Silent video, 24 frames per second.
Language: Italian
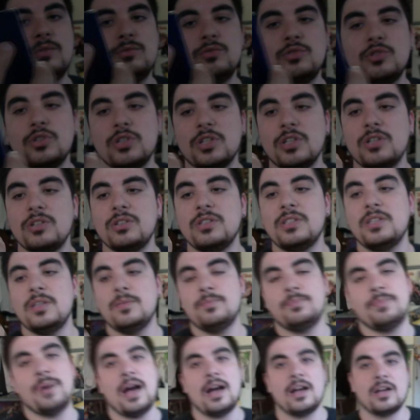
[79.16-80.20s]
un giochino di
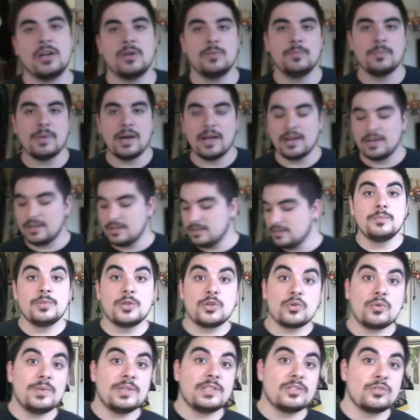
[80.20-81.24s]
Pac-Man.
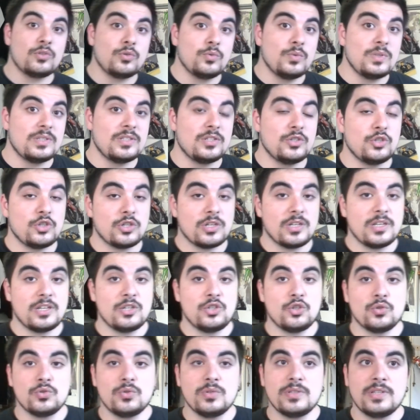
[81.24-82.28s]
Principalmente sono questi giochi che
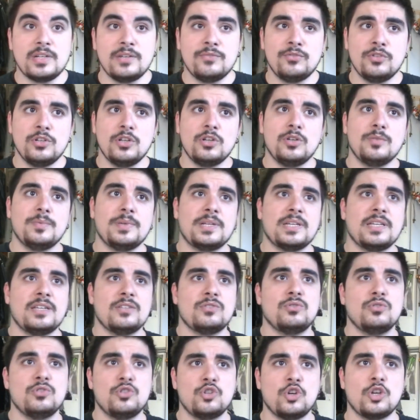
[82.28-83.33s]
gioco sul telefonino perché
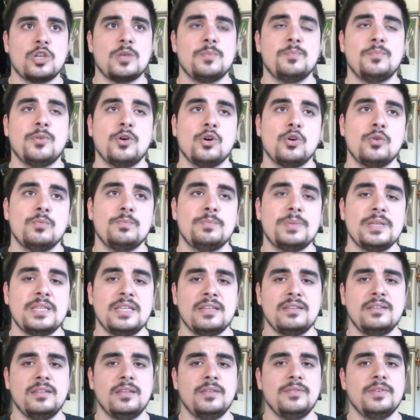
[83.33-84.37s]
sono giochi poco
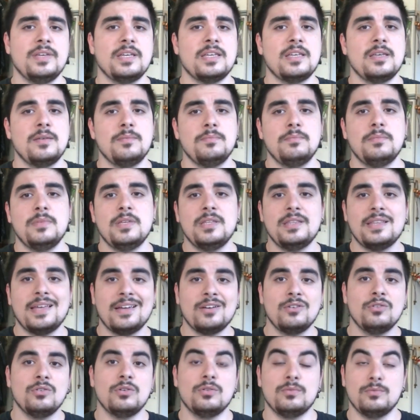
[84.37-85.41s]
impegnativi e che mi
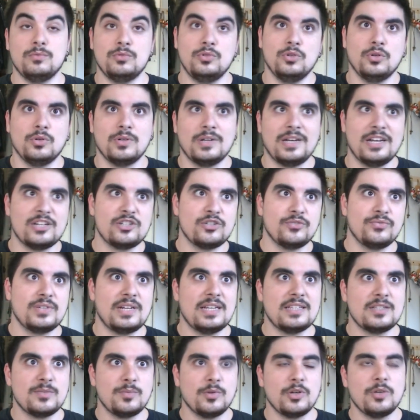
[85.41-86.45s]
tengono. Oddio, Clash of
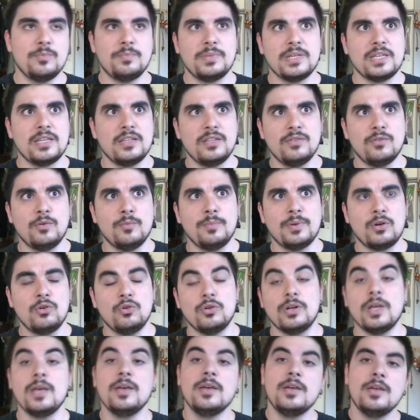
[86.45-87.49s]
Clans poco impegnativo è un
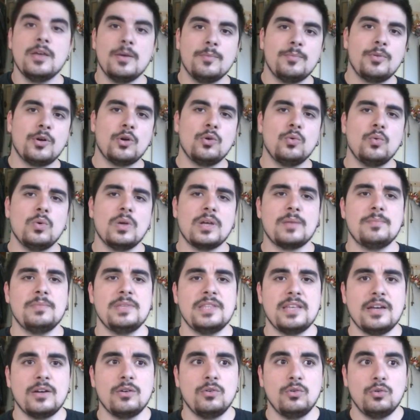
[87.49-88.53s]
parolone. Però comunque che mi
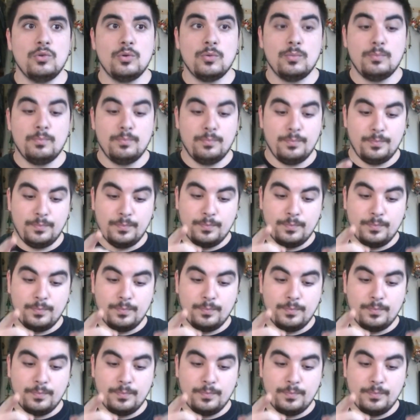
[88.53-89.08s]
tengono